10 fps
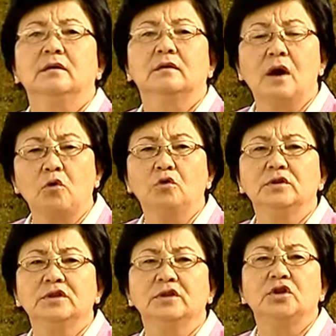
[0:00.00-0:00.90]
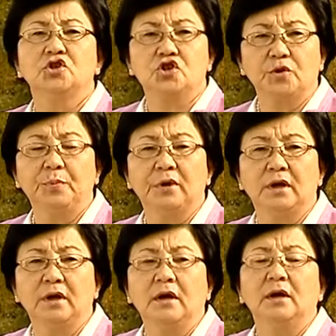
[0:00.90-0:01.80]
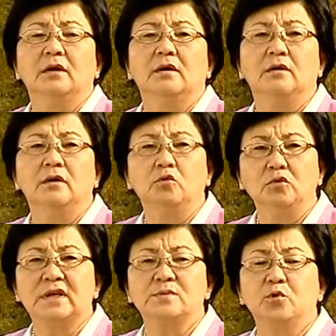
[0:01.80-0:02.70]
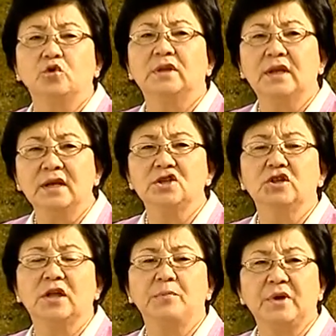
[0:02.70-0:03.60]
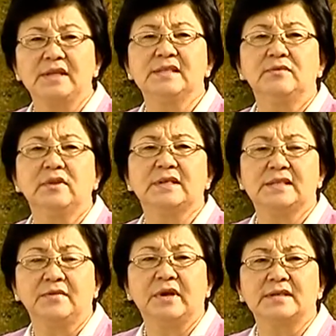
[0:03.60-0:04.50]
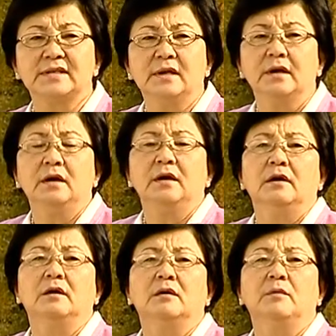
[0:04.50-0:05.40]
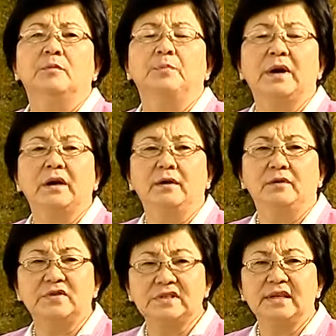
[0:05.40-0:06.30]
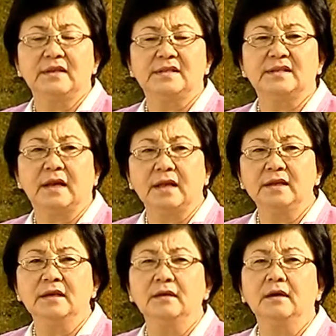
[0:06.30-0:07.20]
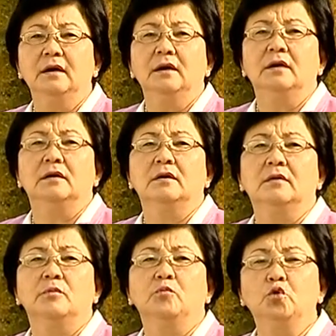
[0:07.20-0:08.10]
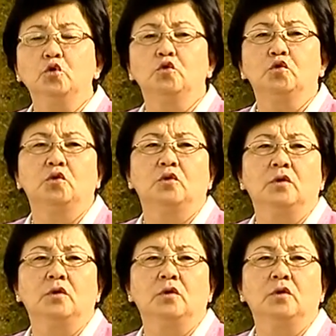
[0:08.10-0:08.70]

какой-то ЧП. У нас будет налажена оперативная связь. По всей стране будут